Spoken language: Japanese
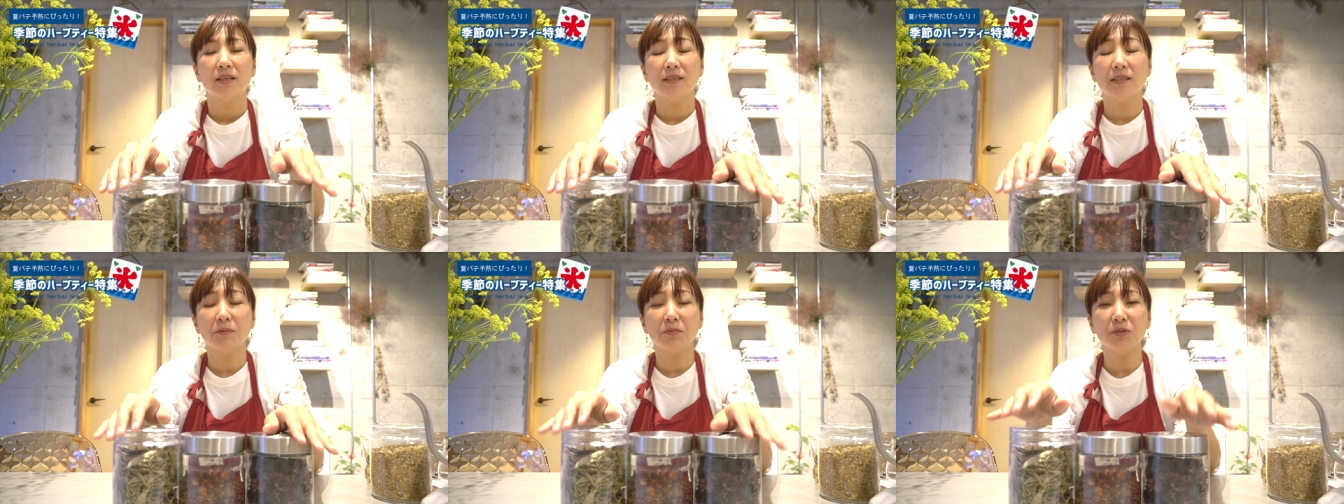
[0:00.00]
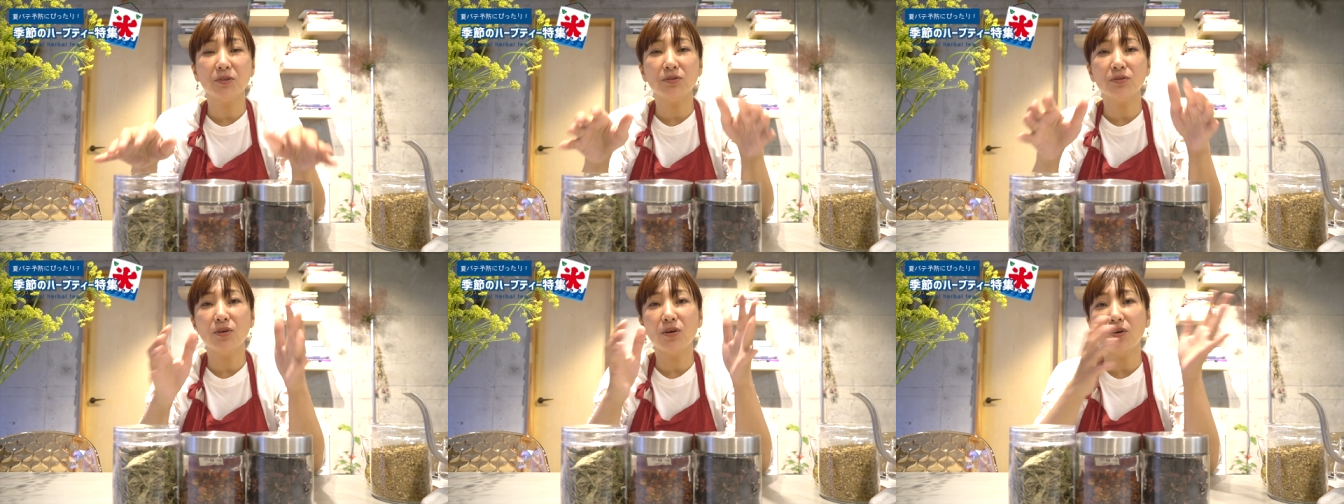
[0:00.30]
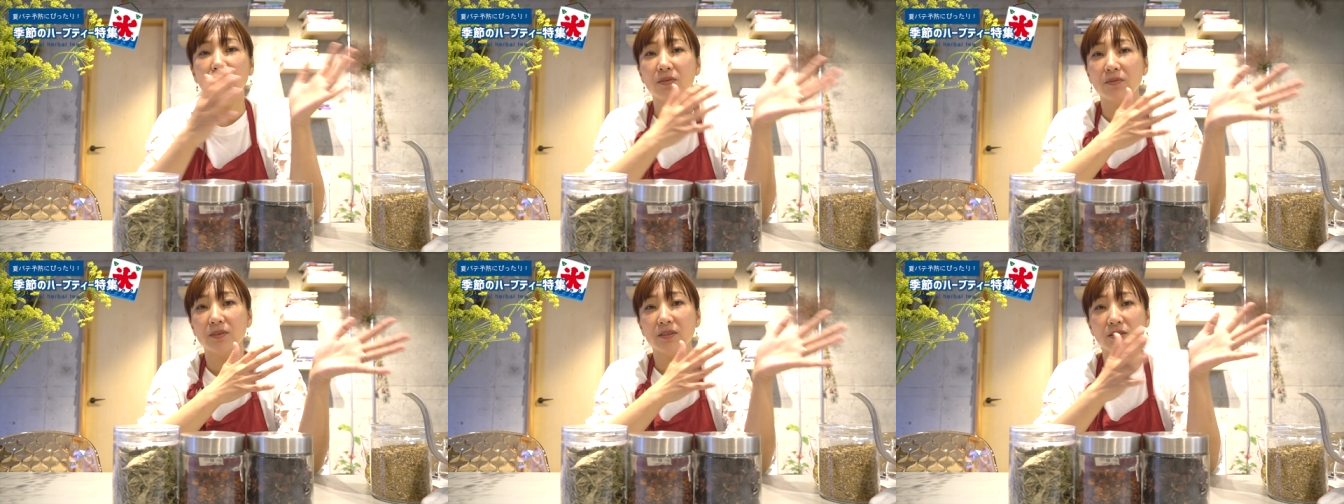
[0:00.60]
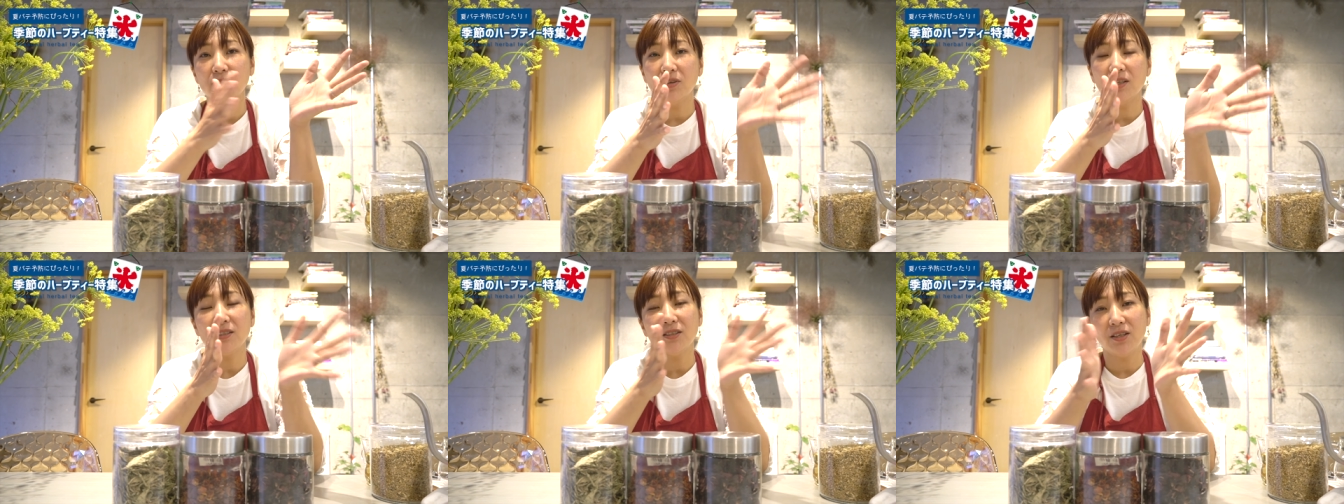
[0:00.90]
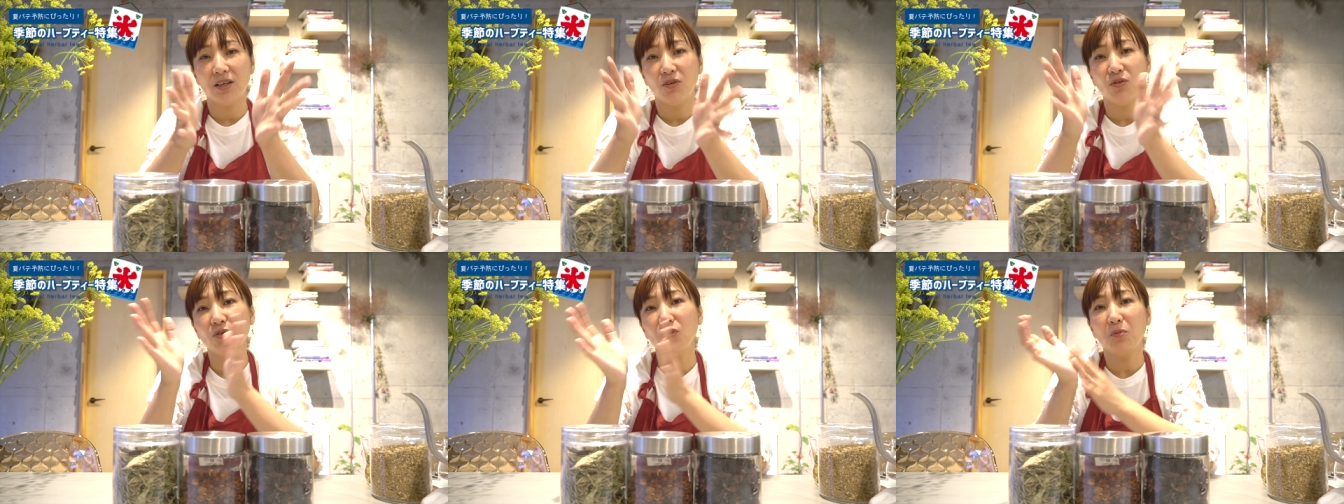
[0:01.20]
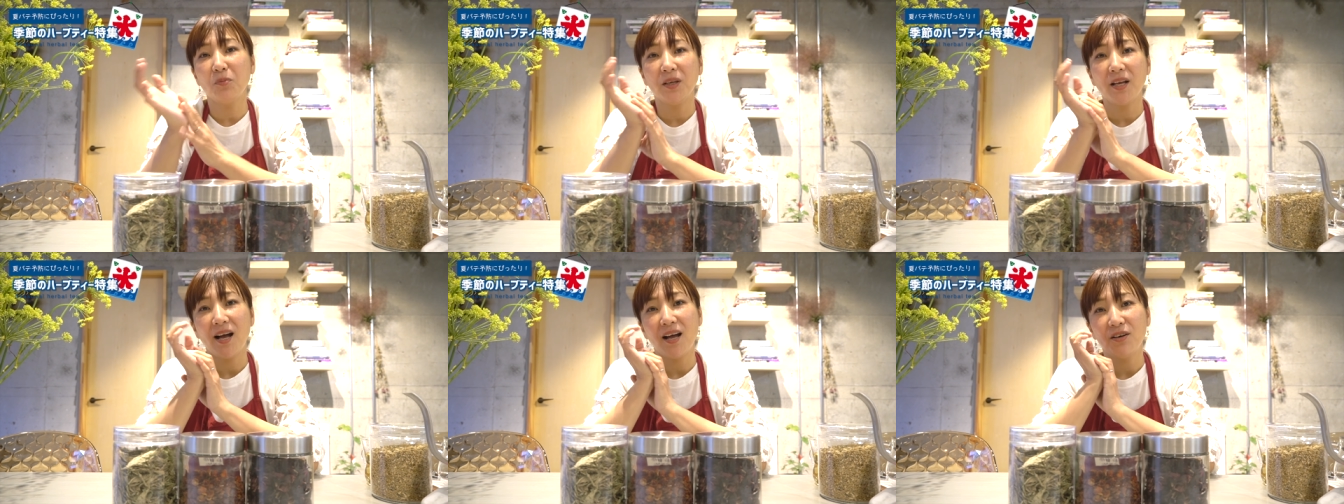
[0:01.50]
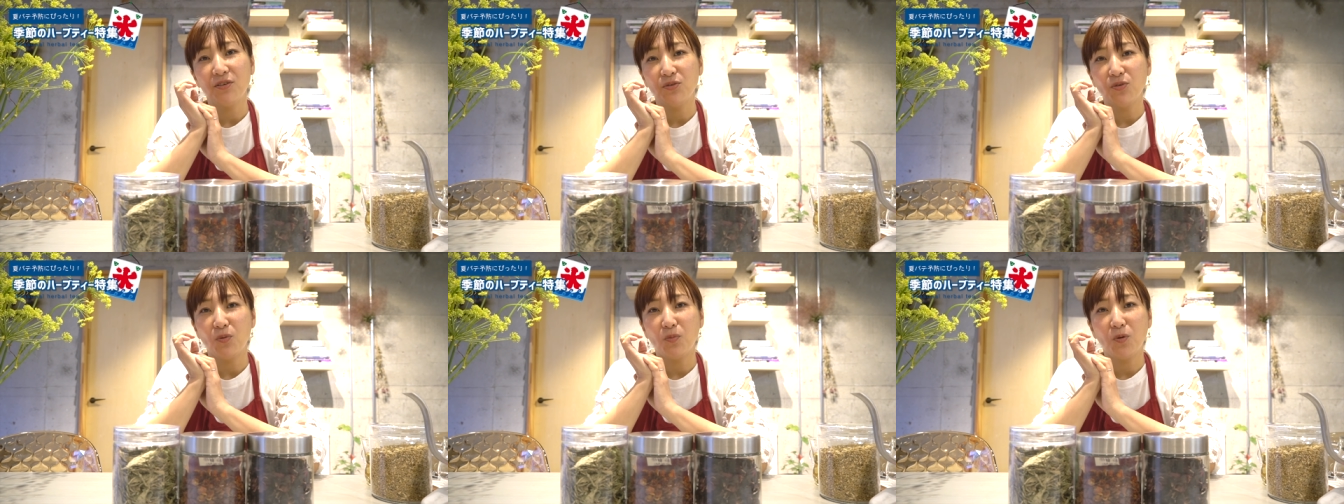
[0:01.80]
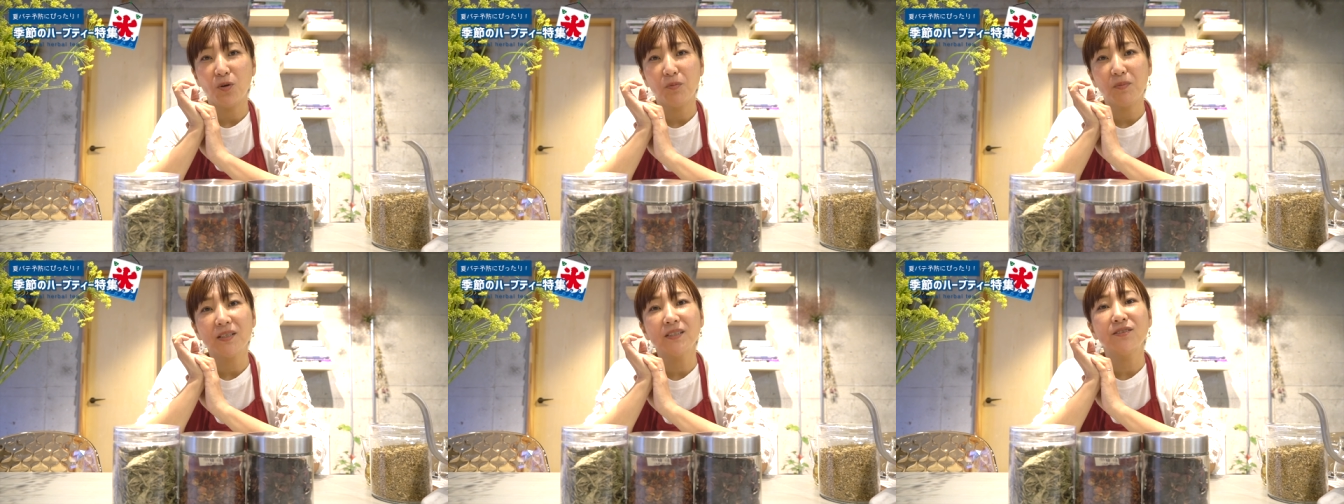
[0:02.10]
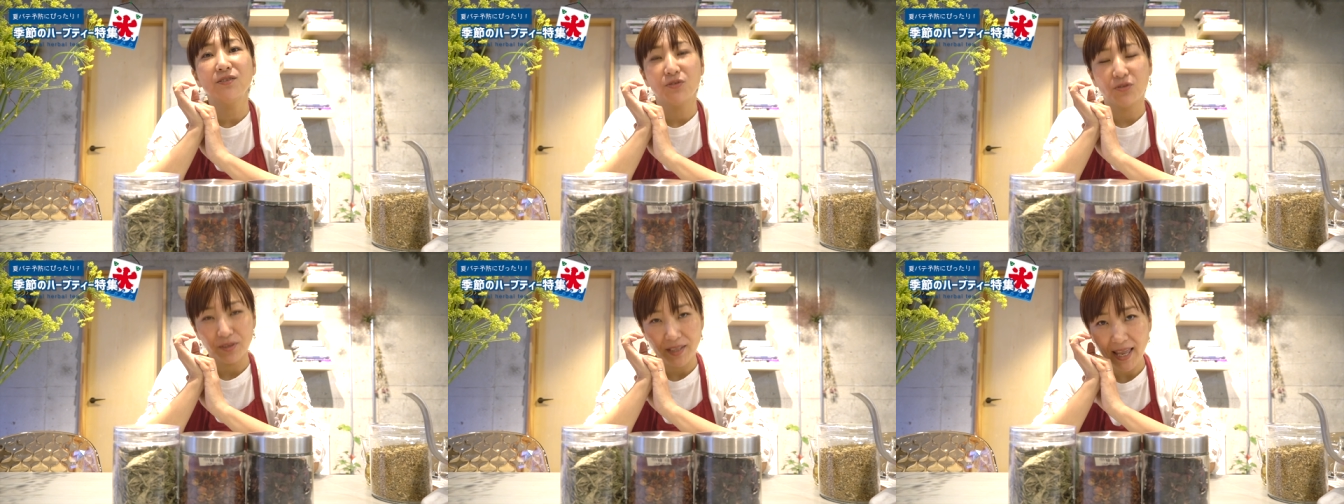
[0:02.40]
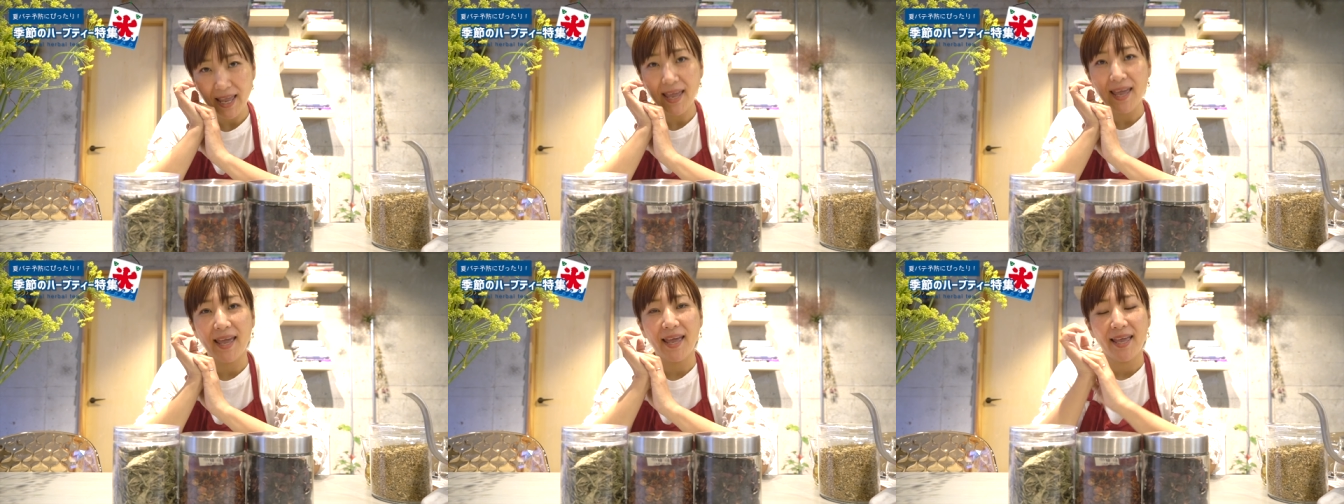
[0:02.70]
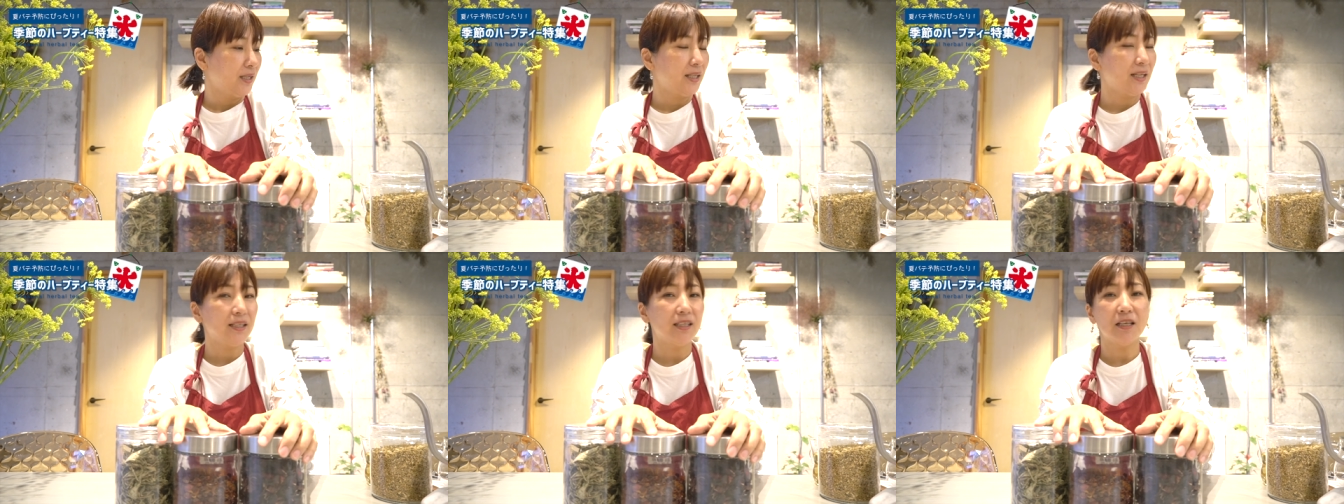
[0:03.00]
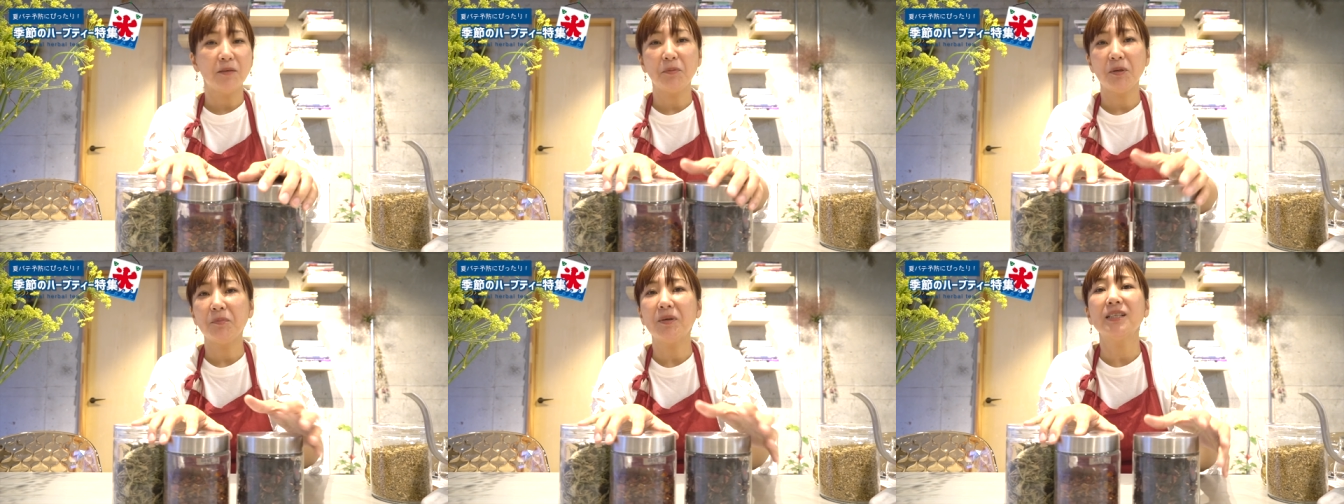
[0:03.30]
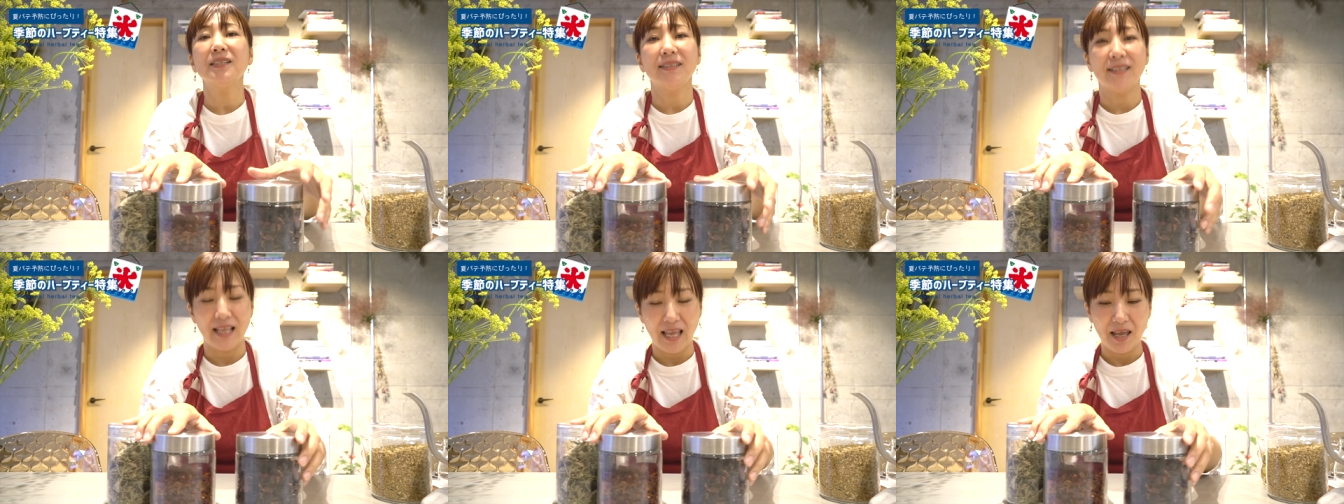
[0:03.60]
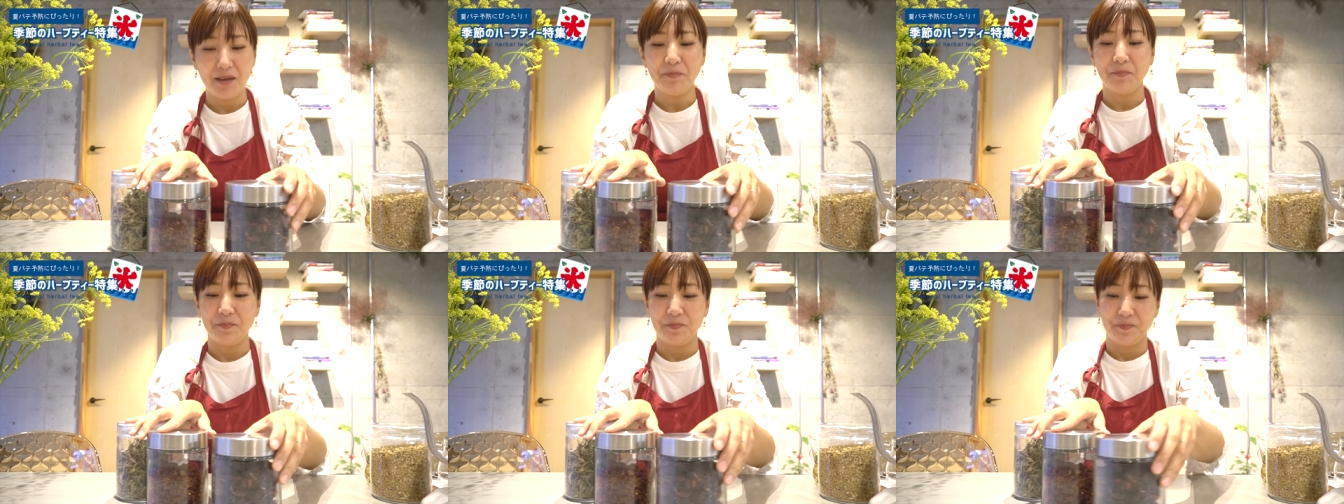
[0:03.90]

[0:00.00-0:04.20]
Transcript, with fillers: 自分のそれぞれ好みがあると思いますので入れてみますね。